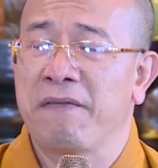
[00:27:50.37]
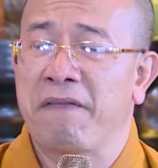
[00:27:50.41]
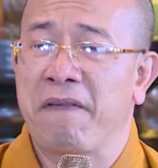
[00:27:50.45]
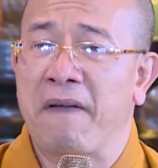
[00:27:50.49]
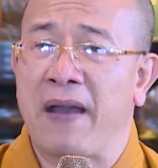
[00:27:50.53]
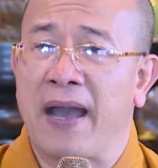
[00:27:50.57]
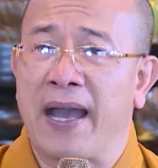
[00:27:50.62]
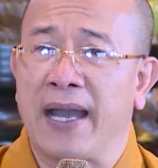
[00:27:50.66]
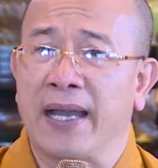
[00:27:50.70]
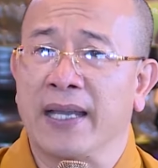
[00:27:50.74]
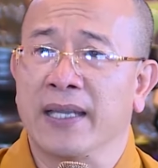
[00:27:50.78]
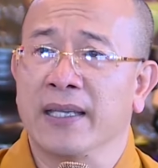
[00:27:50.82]

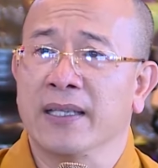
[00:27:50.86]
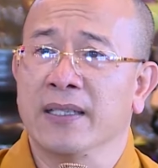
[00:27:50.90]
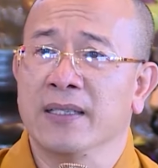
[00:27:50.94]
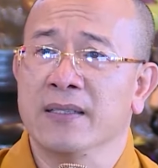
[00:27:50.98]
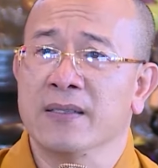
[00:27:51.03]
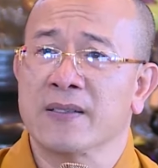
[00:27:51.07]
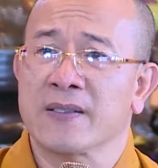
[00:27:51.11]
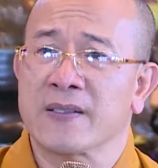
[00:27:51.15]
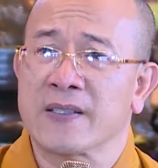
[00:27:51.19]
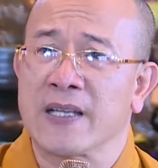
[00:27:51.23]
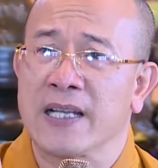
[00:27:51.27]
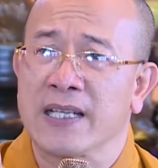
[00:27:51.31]
phải
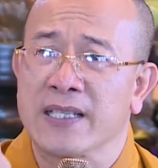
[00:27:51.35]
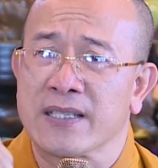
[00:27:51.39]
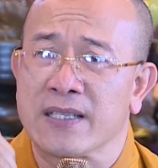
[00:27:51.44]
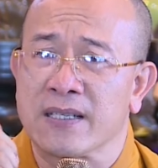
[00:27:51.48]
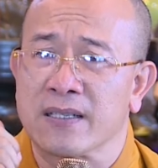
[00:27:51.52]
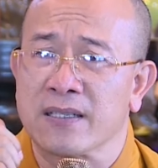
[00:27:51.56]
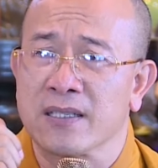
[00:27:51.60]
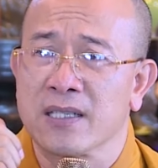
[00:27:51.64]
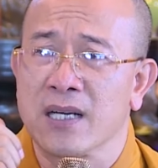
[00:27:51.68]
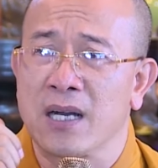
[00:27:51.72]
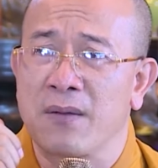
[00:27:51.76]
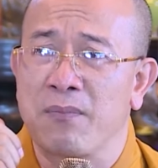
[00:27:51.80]
xây
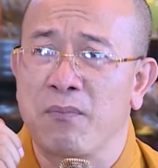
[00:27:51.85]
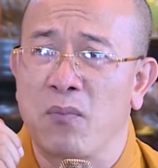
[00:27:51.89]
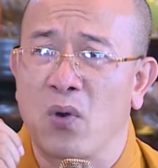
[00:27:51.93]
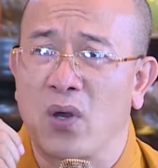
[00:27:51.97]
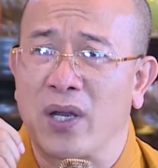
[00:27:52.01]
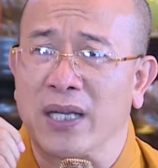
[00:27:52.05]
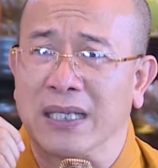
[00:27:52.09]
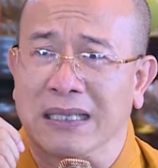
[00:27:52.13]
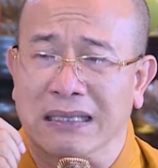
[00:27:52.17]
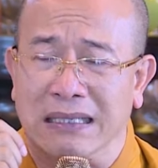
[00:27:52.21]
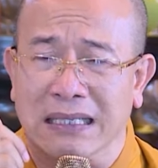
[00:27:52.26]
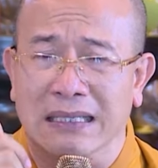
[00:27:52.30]
dựng được một
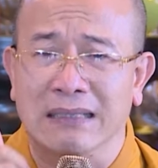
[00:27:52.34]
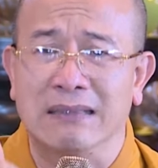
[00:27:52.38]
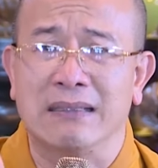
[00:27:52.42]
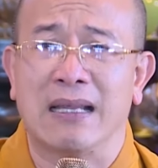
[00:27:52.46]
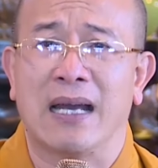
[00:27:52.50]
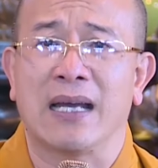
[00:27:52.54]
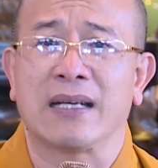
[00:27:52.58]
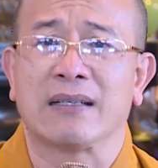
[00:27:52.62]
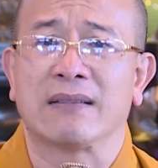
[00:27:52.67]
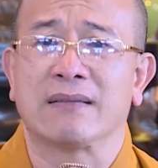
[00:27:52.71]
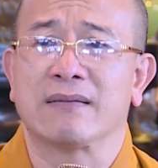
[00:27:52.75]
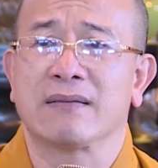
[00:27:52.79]
cái tinh
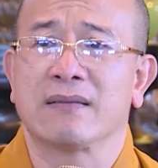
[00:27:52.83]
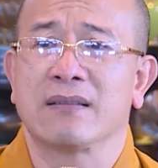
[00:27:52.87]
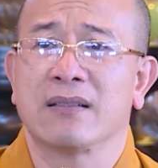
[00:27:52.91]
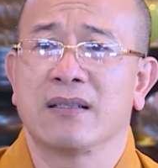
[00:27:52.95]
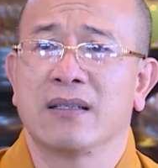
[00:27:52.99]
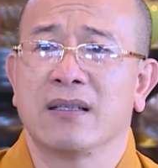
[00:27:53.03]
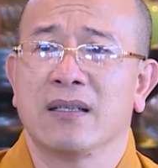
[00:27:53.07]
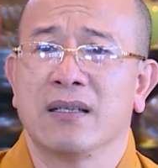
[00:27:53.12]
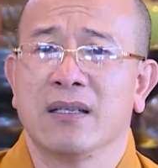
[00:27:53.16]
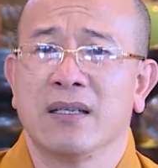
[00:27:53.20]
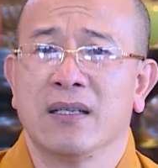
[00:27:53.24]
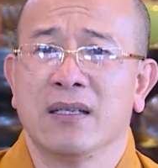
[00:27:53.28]
thần
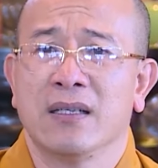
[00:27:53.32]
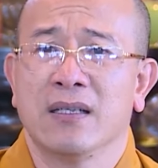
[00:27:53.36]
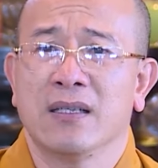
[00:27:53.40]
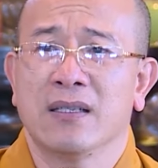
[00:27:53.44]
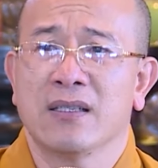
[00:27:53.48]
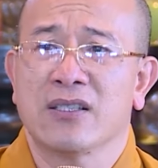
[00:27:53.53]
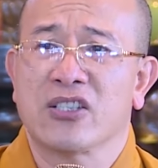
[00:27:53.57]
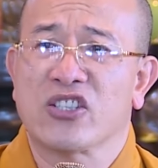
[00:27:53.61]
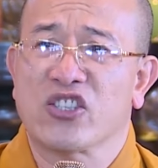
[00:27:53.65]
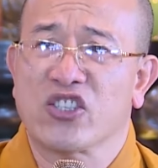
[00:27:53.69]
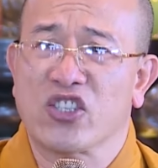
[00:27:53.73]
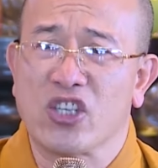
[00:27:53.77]

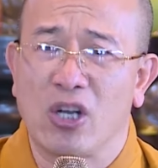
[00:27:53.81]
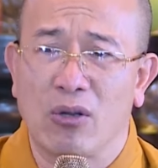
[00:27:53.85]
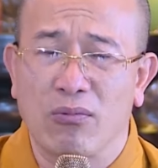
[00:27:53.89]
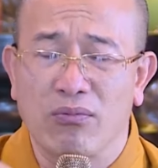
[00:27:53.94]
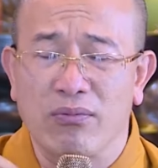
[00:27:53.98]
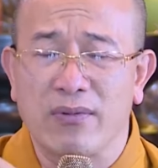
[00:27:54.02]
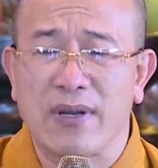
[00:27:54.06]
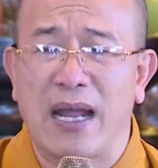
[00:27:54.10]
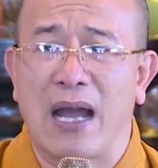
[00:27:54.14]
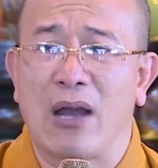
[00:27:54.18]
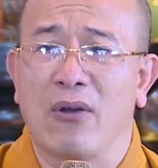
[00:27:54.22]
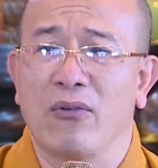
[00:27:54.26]

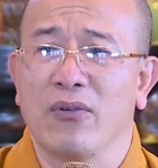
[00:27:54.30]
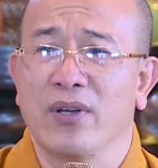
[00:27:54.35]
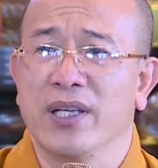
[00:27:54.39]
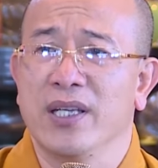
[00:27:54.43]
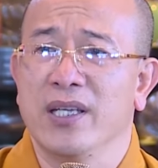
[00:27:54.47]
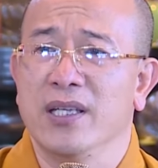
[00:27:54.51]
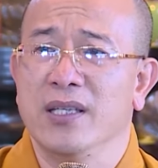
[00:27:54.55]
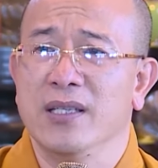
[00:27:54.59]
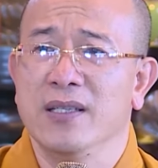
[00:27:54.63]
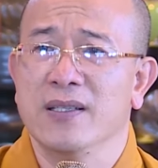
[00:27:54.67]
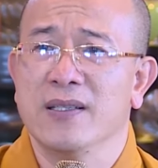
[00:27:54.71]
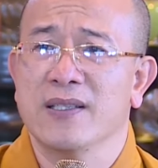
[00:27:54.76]
trọng đạo
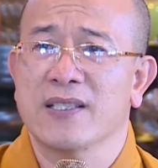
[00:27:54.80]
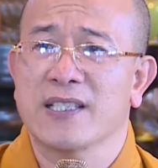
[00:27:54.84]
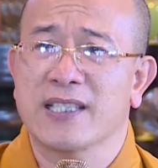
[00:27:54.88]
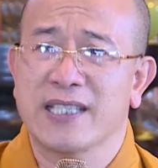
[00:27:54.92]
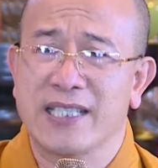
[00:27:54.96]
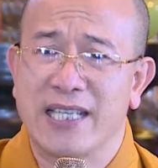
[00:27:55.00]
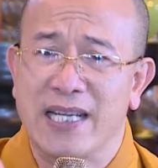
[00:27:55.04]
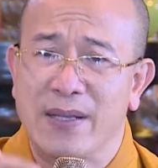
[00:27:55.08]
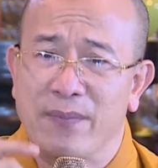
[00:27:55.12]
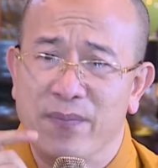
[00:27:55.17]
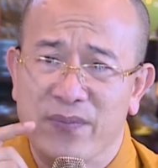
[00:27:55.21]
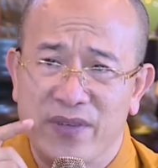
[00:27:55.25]
lý
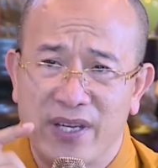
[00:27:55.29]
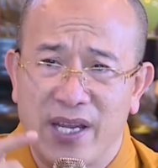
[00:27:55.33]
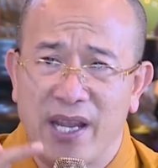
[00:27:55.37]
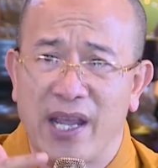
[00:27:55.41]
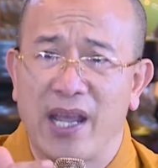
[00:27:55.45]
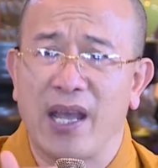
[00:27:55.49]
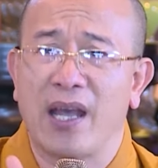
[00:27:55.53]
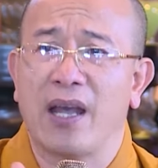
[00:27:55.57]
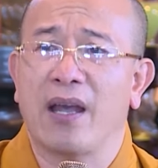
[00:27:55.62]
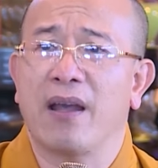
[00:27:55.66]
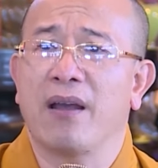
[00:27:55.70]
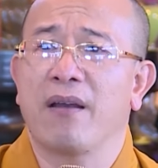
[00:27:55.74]
xem
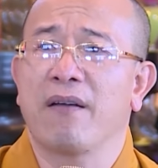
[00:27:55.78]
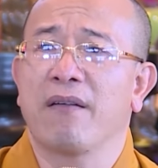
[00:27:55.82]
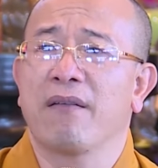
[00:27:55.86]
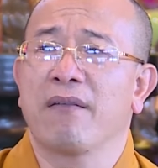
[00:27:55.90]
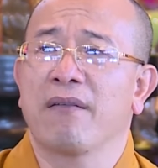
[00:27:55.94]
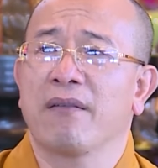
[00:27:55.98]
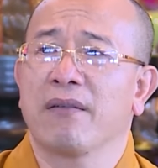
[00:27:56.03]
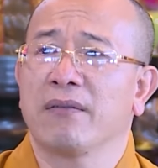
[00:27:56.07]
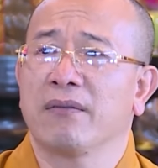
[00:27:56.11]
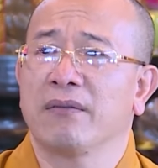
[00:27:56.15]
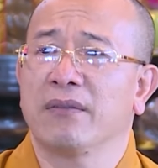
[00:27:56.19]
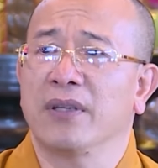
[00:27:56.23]
nhẹ
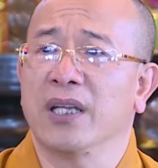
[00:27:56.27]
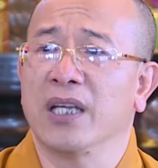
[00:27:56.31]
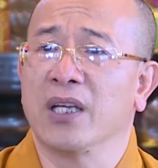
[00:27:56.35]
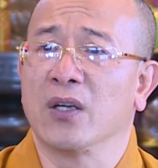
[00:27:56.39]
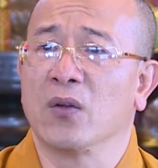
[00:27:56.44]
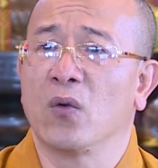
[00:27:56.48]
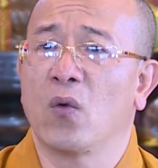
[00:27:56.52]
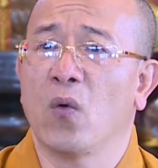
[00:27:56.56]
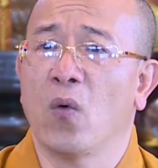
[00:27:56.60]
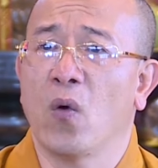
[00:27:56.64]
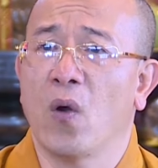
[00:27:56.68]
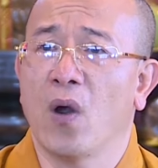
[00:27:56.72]

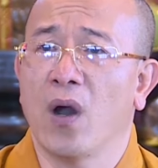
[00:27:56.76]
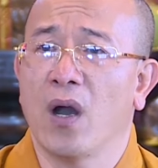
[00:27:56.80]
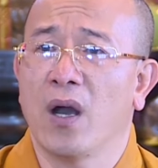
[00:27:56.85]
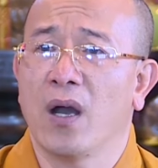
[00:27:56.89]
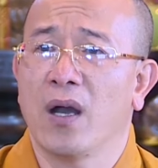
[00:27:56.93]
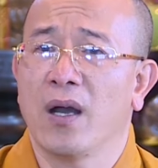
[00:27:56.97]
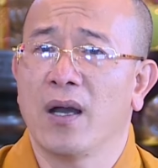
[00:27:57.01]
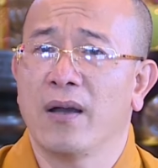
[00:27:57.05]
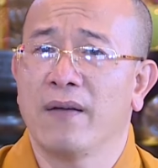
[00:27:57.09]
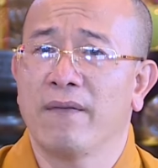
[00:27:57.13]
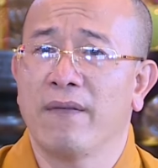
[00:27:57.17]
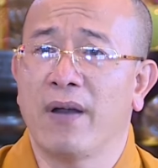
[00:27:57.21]
tiền của
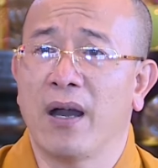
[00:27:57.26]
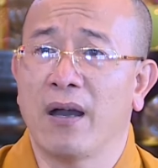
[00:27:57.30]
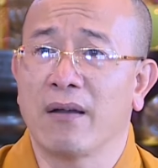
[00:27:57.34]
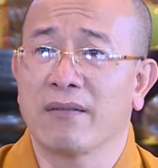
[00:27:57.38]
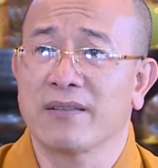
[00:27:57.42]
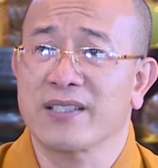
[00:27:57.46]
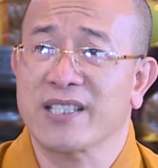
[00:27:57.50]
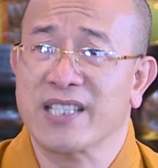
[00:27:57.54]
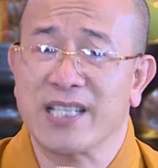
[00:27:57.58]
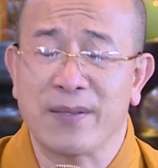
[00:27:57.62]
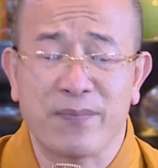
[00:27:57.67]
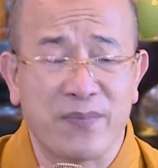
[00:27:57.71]
và
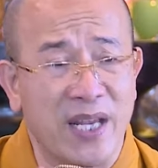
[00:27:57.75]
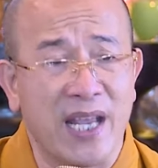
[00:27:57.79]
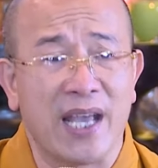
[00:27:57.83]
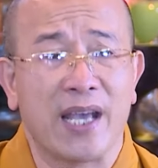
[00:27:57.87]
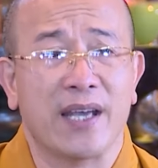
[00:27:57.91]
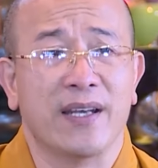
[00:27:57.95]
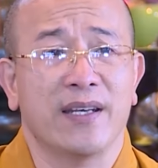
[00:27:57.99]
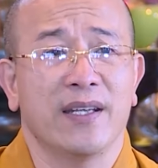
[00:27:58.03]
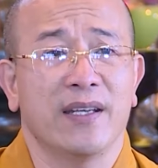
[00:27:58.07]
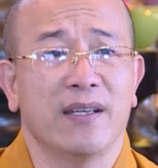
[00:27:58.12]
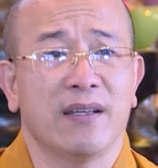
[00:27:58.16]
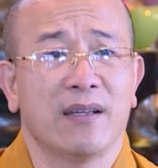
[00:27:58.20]
xem nhẹ
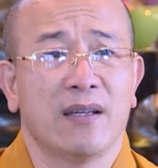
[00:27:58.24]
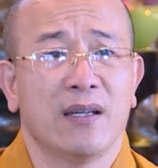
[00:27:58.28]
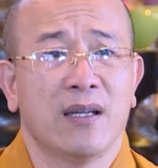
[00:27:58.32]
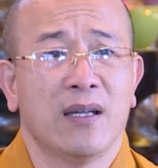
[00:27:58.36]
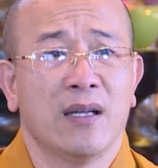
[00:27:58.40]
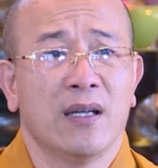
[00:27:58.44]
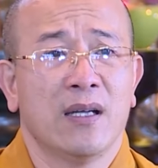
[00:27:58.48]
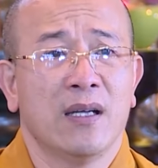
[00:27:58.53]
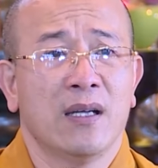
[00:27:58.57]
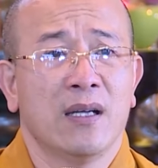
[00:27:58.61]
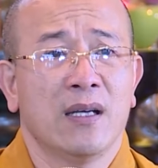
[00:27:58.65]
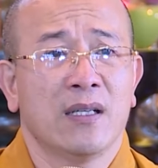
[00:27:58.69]
đi
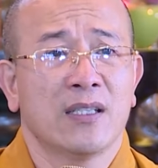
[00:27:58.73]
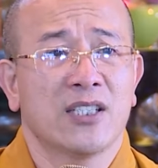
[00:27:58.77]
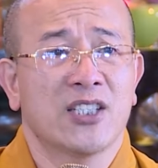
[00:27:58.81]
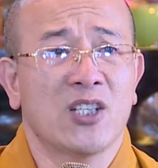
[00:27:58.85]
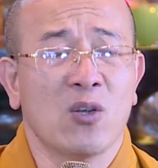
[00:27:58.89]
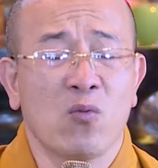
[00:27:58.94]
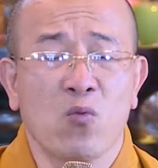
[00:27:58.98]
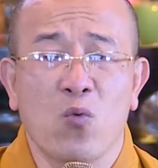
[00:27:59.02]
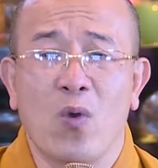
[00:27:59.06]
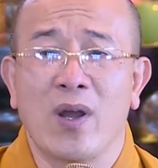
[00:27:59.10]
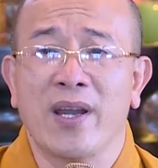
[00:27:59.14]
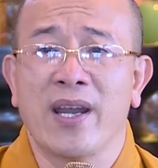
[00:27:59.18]

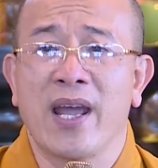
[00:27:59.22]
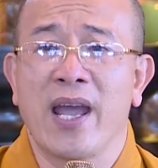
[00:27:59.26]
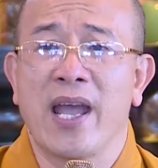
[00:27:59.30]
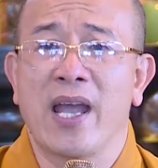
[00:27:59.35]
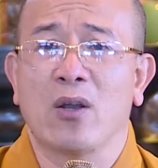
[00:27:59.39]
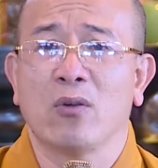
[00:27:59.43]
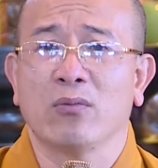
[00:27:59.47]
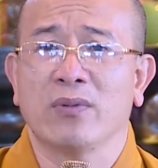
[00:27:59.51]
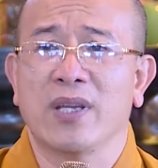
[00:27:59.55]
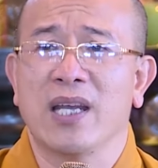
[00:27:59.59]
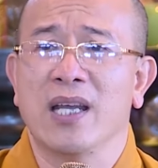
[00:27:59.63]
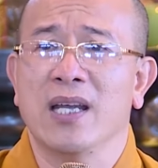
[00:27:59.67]
trong quan
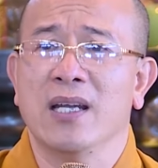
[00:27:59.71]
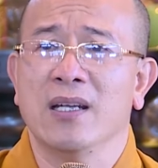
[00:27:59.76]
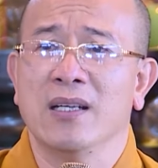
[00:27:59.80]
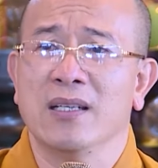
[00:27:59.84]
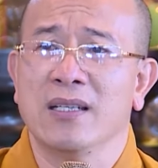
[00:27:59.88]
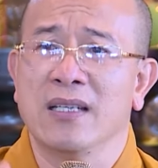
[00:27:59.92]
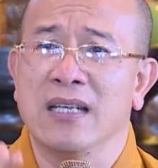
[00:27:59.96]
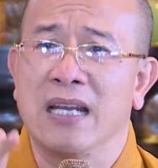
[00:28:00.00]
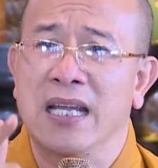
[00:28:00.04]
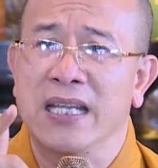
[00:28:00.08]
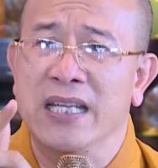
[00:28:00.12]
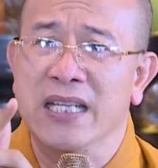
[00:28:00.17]
hệ cũng thế
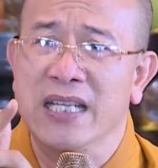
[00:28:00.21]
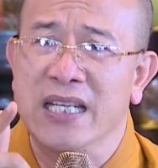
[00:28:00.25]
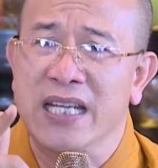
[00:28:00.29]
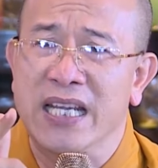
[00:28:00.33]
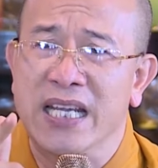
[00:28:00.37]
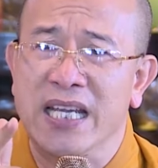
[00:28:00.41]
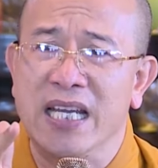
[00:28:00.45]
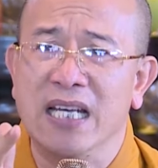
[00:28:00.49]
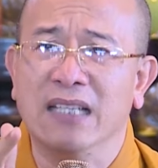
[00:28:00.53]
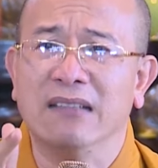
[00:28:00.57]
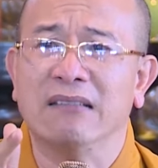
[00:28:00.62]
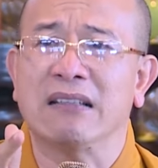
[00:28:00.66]
lấy
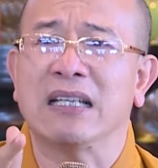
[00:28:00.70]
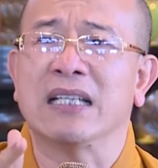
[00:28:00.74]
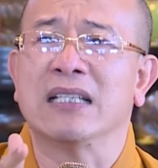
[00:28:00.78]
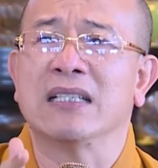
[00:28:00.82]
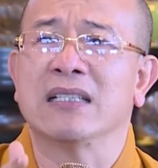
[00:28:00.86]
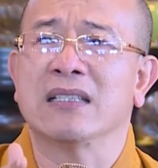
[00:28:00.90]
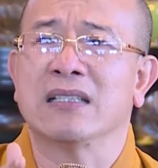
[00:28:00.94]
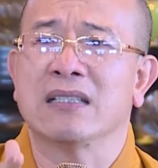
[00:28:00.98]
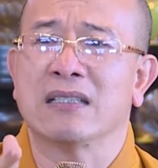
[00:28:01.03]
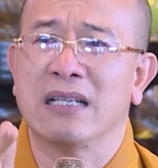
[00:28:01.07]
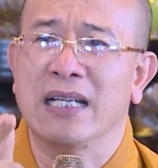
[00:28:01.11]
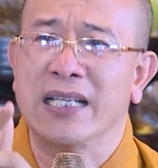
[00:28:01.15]
nghĩa
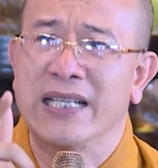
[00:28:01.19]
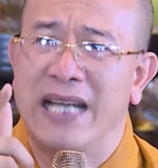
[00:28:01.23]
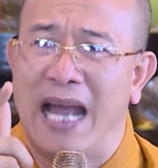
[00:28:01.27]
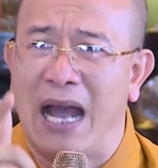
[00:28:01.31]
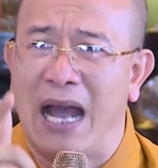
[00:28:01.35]
tình lấy